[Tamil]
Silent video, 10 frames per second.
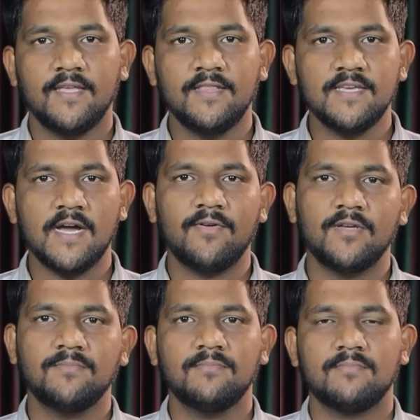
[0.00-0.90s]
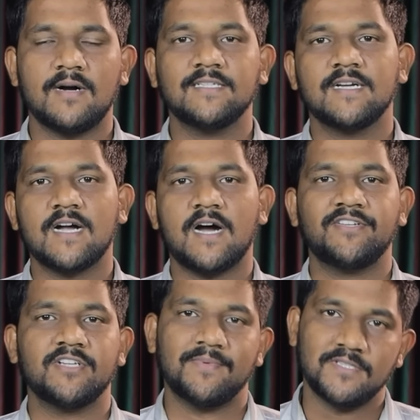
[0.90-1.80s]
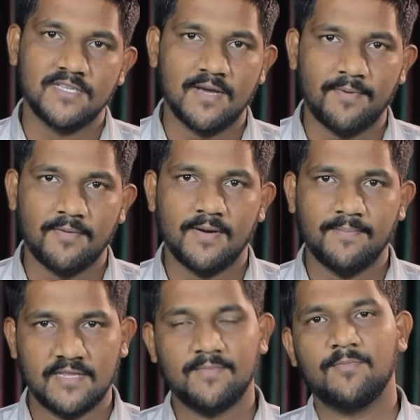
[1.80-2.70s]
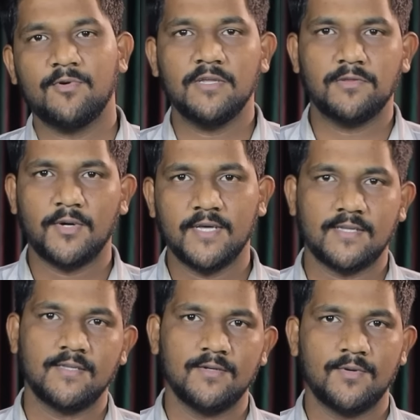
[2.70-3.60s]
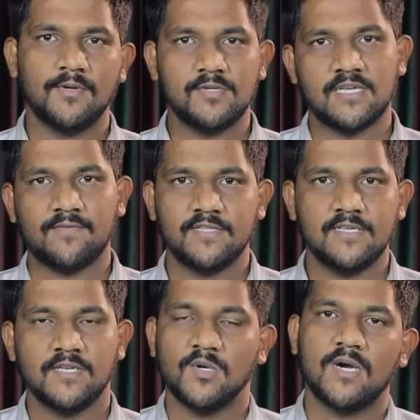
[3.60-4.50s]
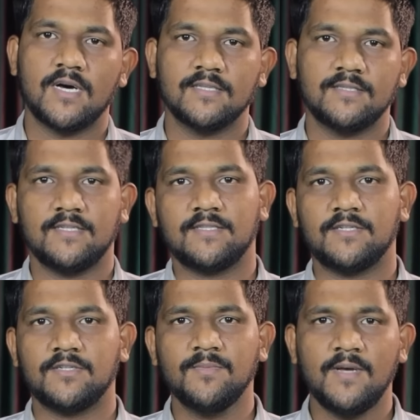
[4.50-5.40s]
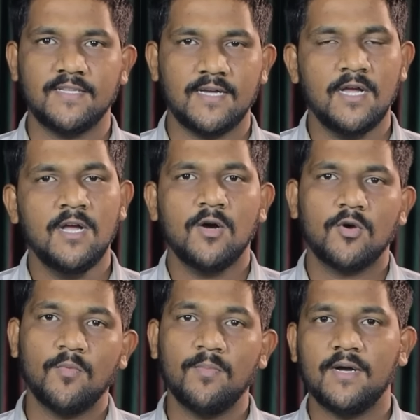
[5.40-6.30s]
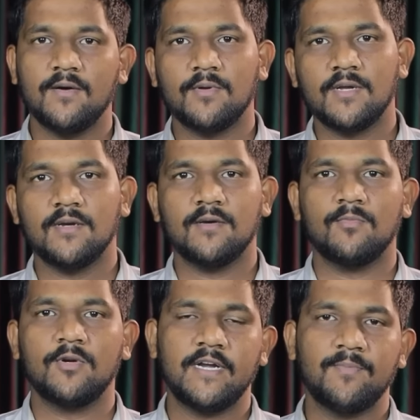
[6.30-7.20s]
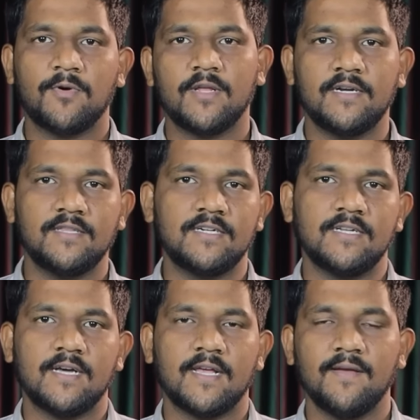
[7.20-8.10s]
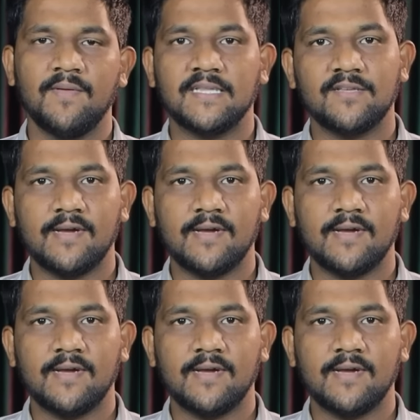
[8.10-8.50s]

இந்தியாவிலையும் பாஜக ஆட்சி அமைச்சதுக்கப்புறமா பிரதமர் மோடி தொடர்ந்து ஒரு ஒரு சர்வதேச யோகா தினத்தன்றையும் அதை ரொம்ப ஒரு முன்னெடுப்போடு எடுத்துக்கிட்டு இருக்காரு அந்த